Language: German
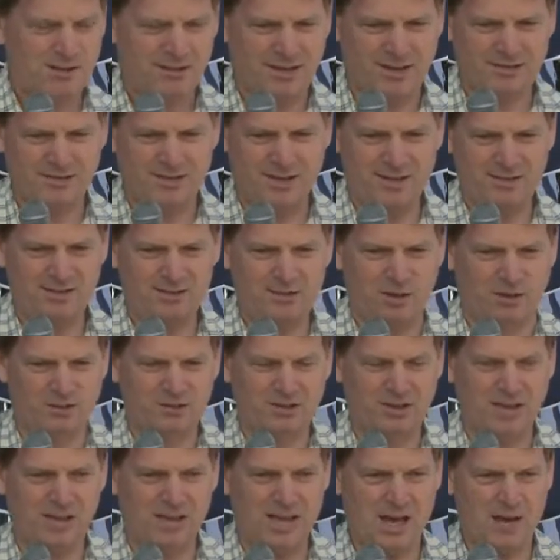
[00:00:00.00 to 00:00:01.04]
Das ist
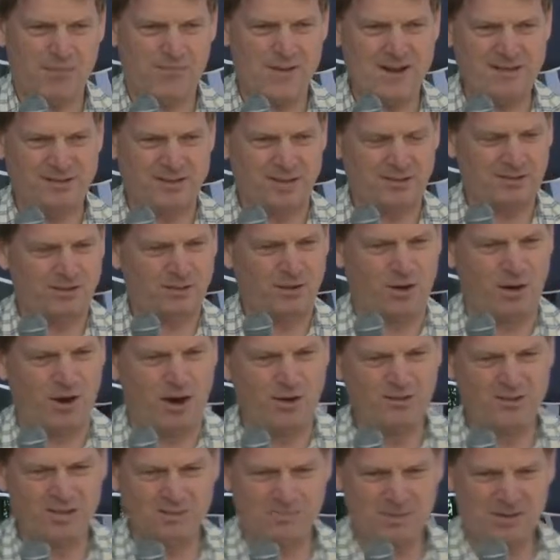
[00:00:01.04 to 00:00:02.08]
konträr, fällt das den
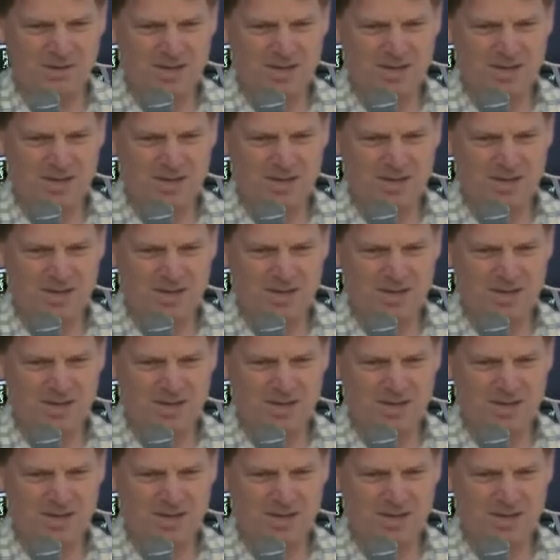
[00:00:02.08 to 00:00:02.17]
Reusings